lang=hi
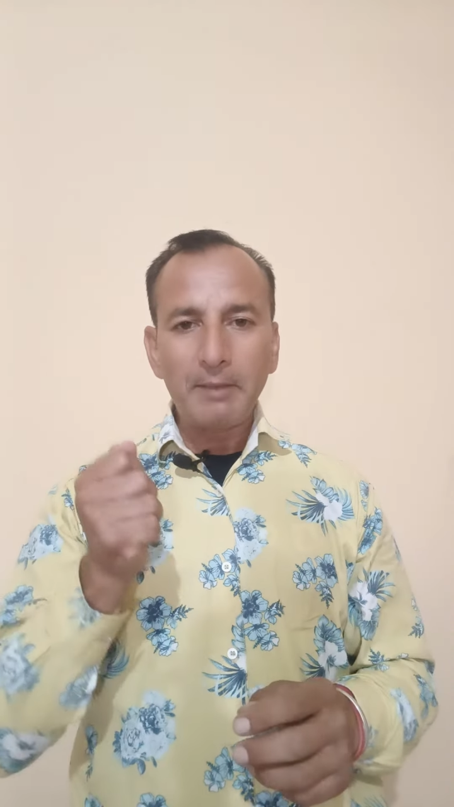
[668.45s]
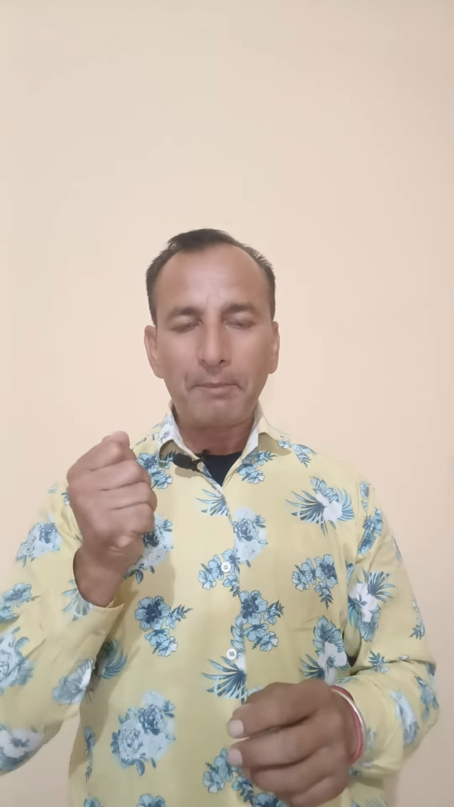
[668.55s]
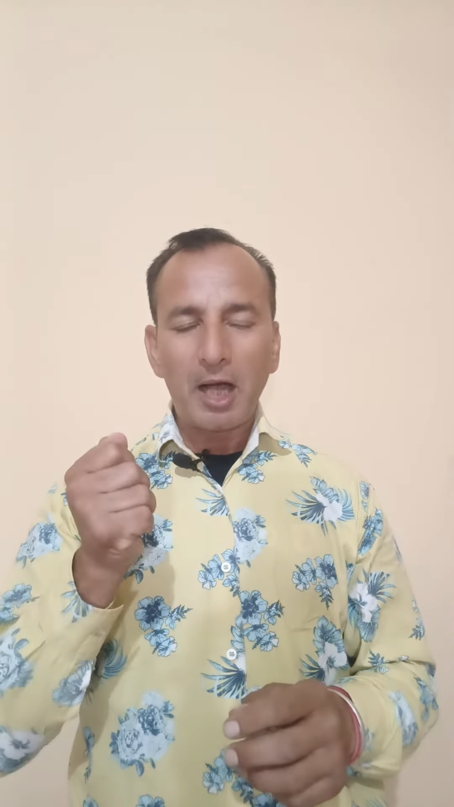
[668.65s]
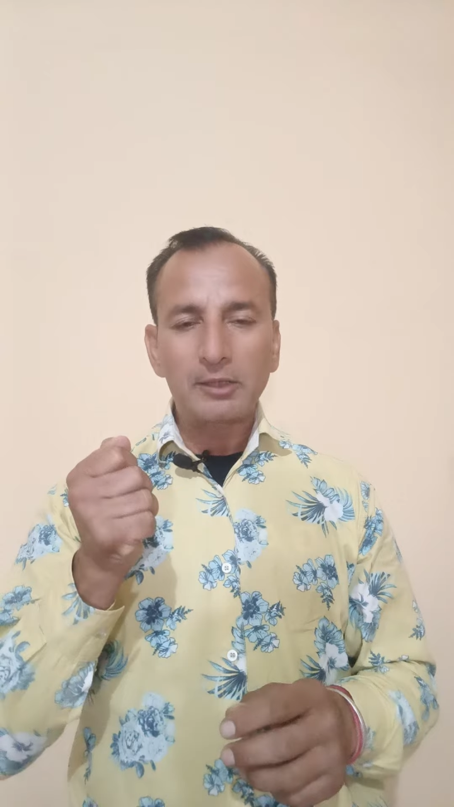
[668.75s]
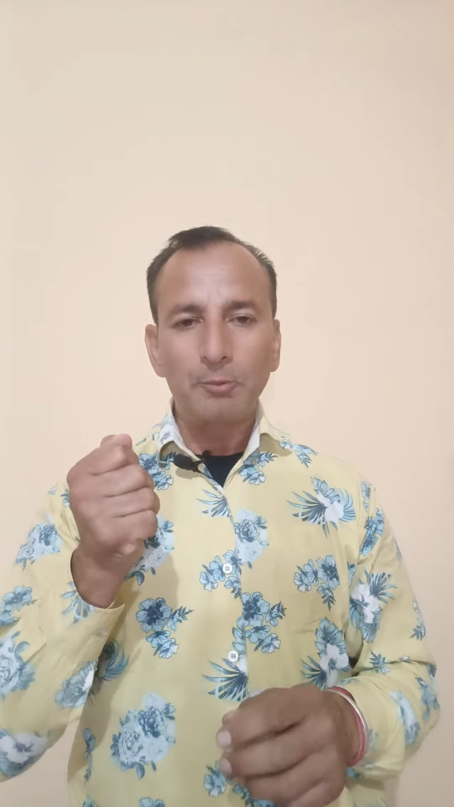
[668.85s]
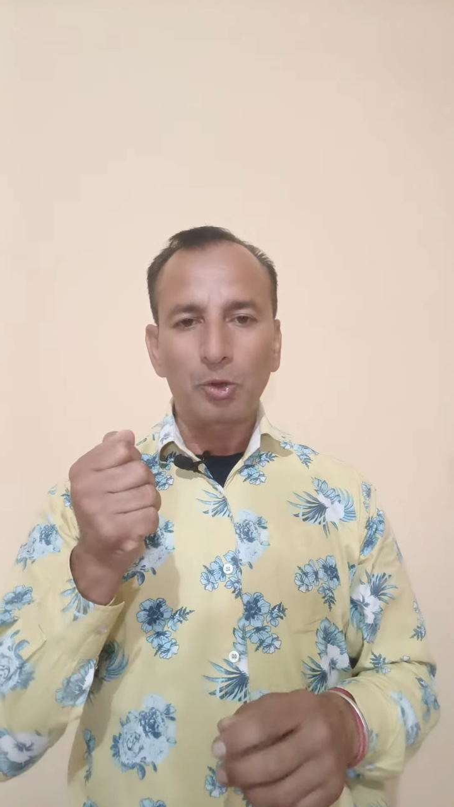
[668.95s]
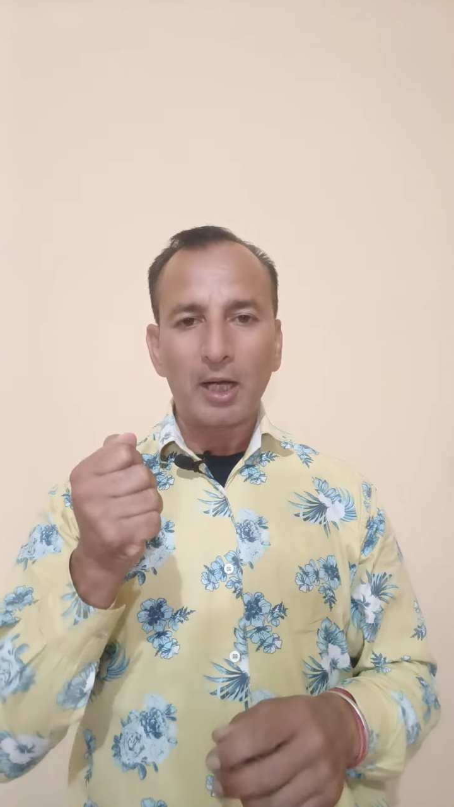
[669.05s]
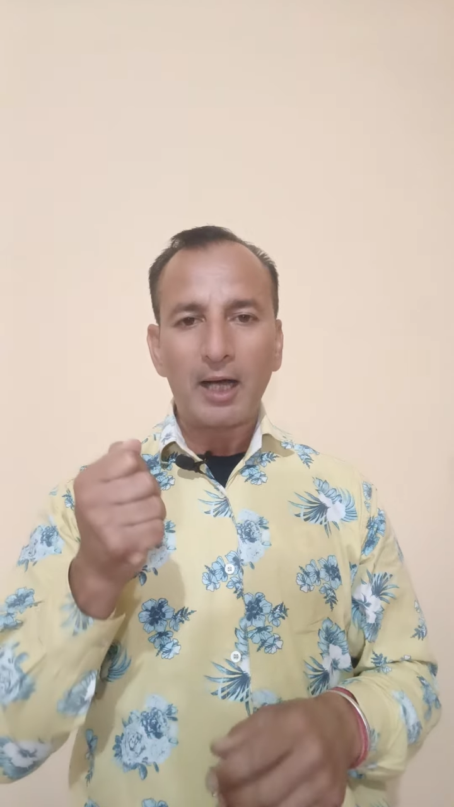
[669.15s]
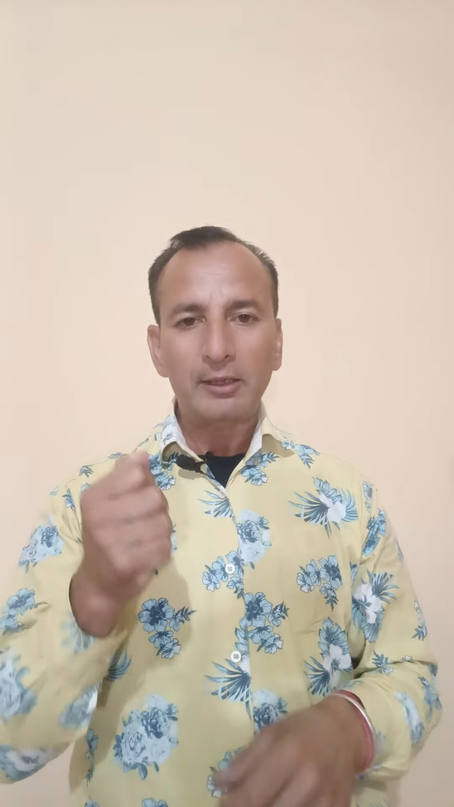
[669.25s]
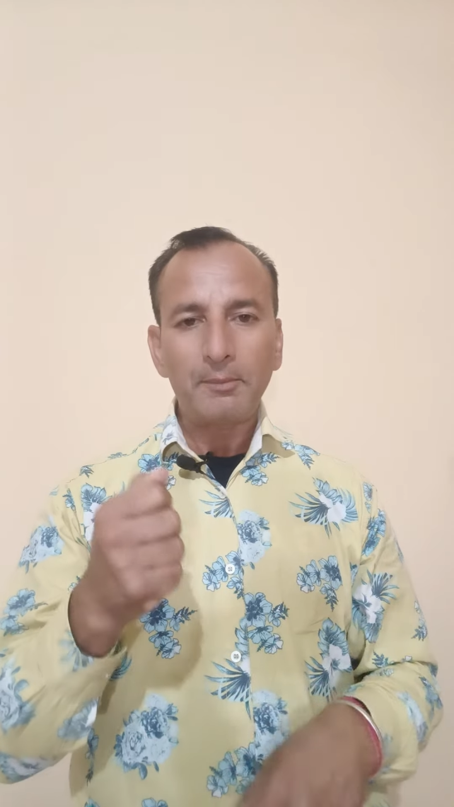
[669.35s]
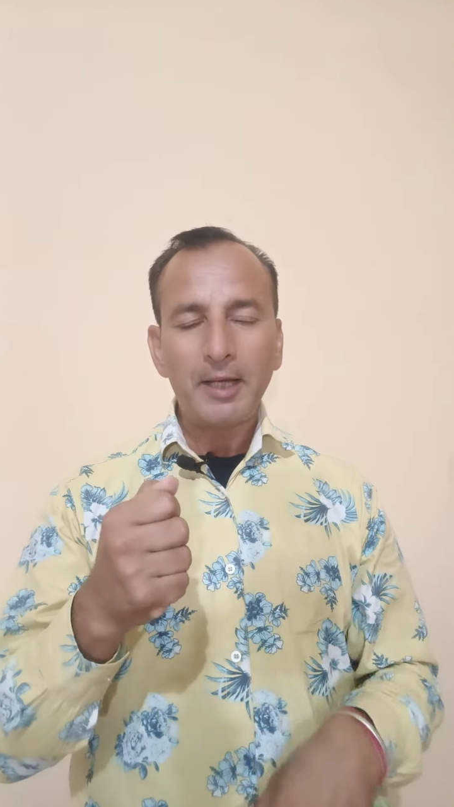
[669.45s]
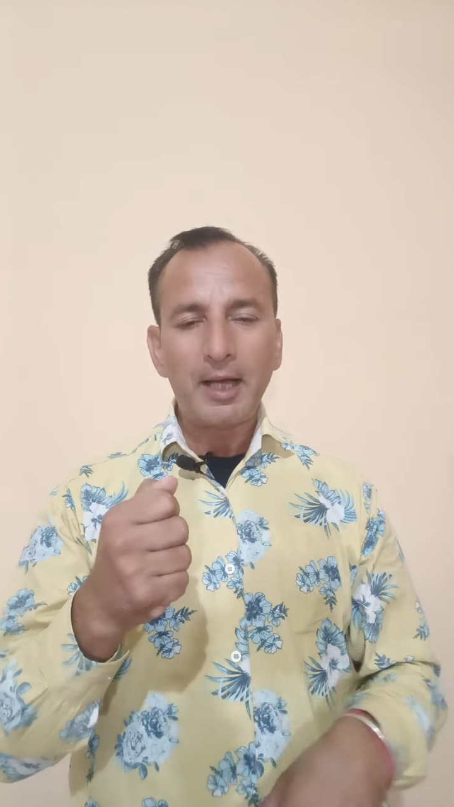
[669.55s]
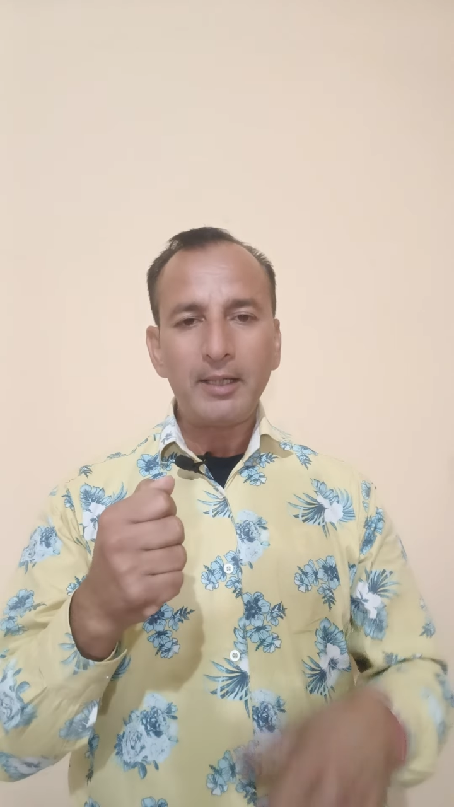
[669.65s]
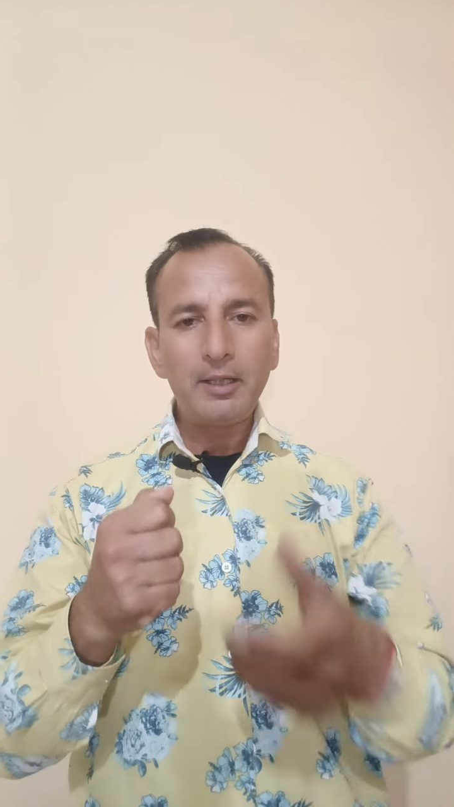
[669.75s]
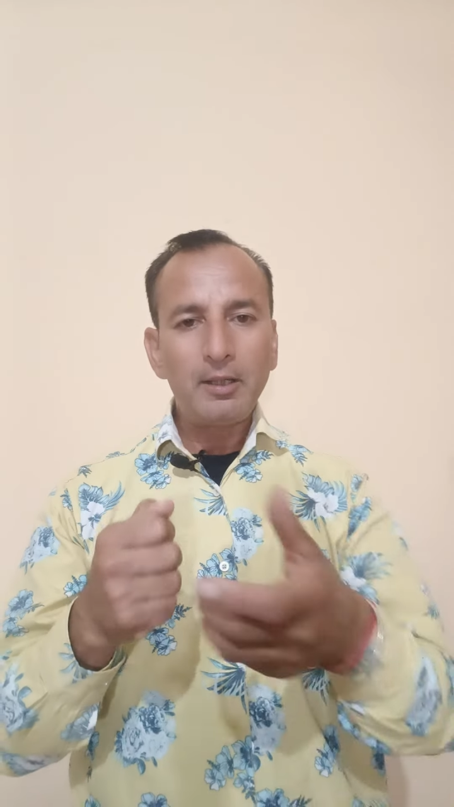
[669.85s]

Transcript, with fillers: की पासबुक हाथ में आई